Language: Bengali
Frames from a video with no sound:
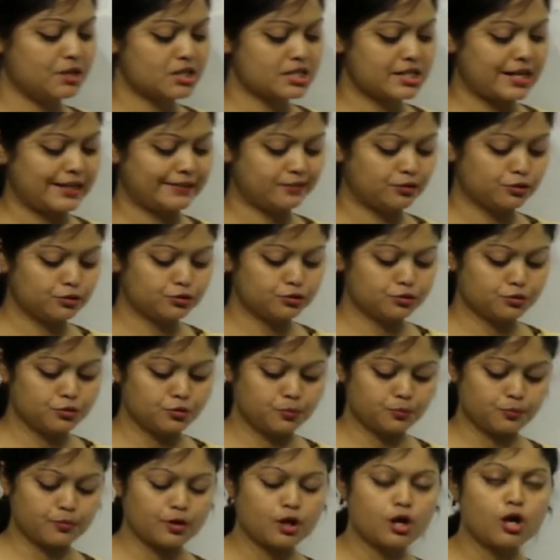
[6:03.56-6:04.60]
আমরা সাধারণত
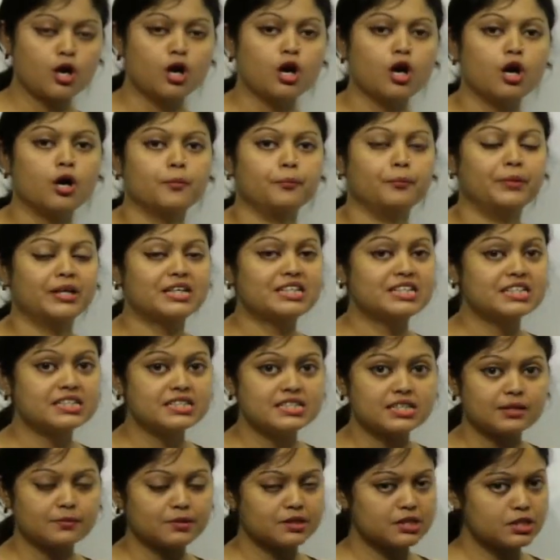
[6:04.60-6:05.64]
খুব বেশি
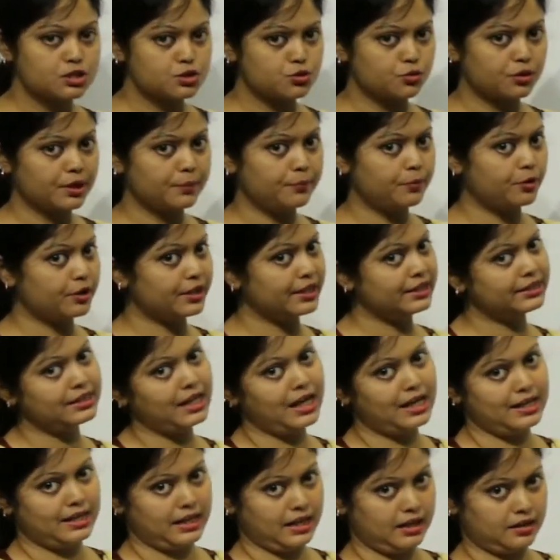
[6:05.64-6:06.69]
যে আমাদের চোখে পড়ে
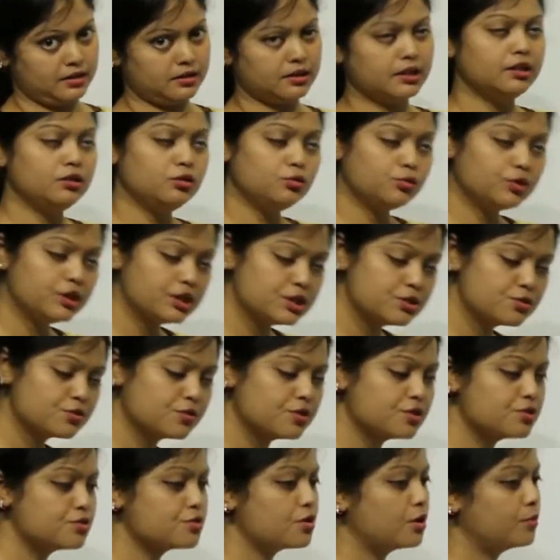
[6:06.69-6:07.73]
তা না কিন্তু কিছু
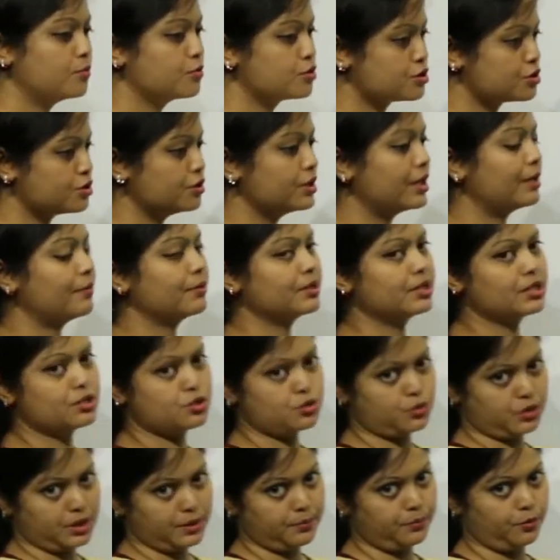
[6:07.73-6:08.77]
কিছু অবশ্যই আমাদের
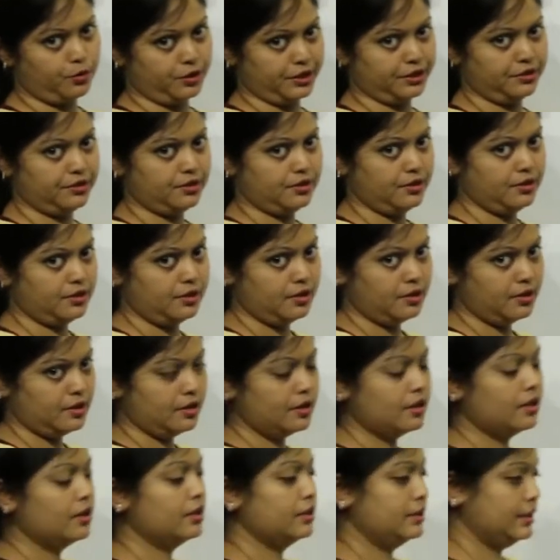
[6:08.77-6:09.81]
চোখে পড়ে
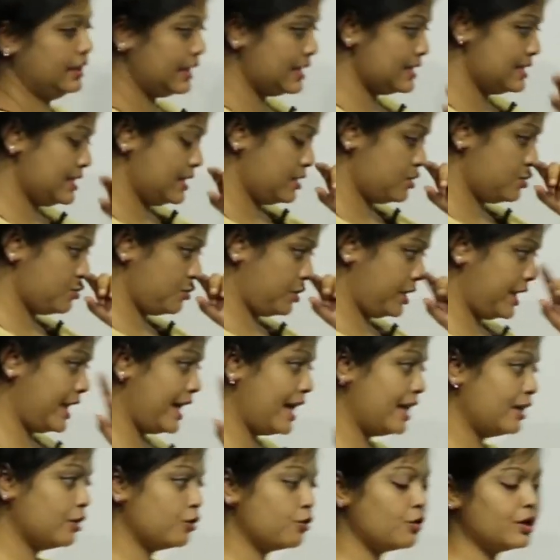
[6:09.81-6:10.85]
ঠিক আছে একটু
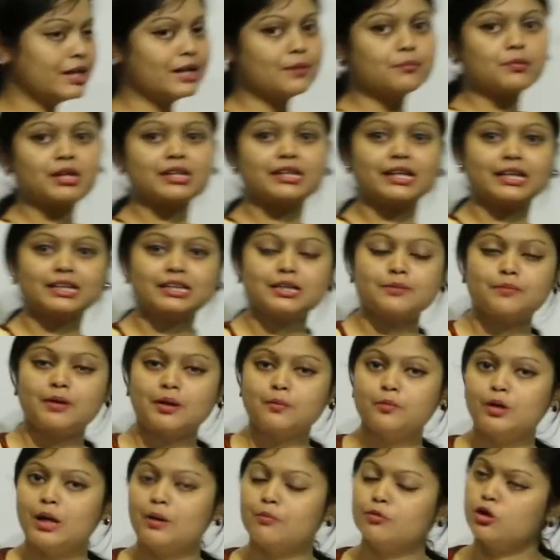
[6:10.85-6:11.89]
খেয়াল করলে আমরা দেখতে
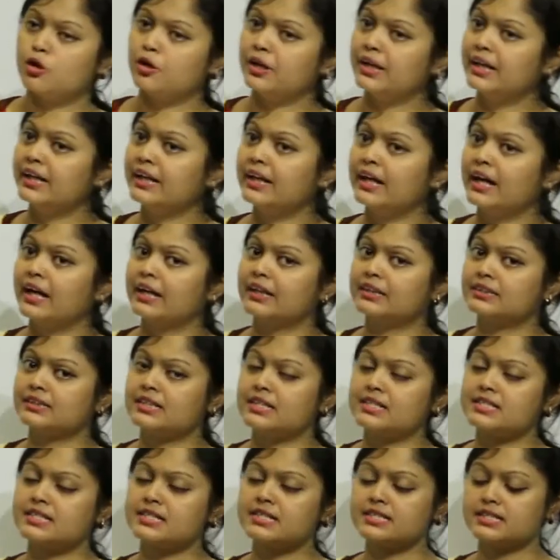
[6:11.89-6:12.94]
পারবো এমন অনেক গাছ
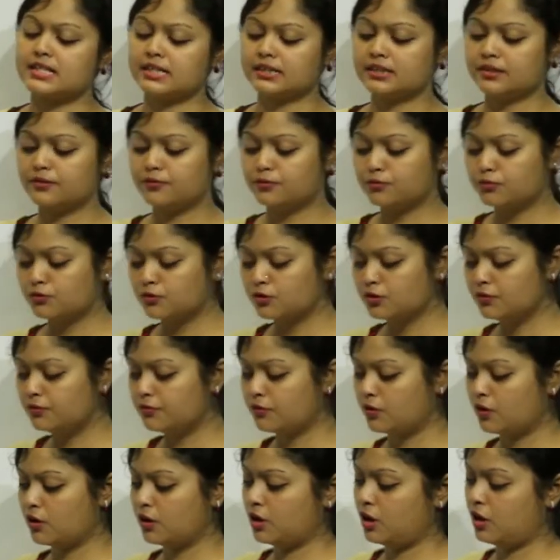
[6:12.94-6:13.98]
আছে যাদের ফুল
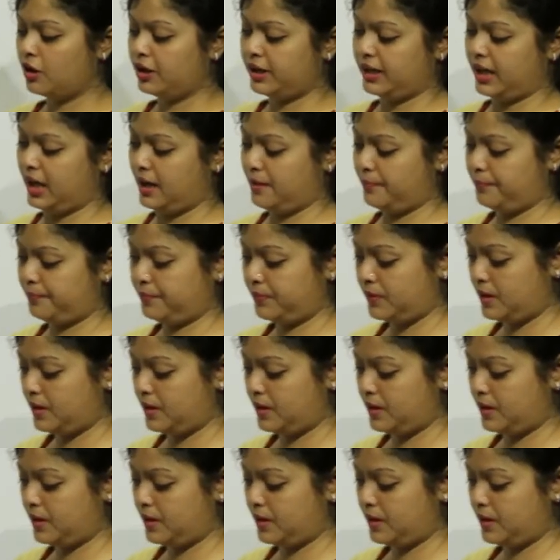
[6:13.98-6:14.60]
ফল হয় না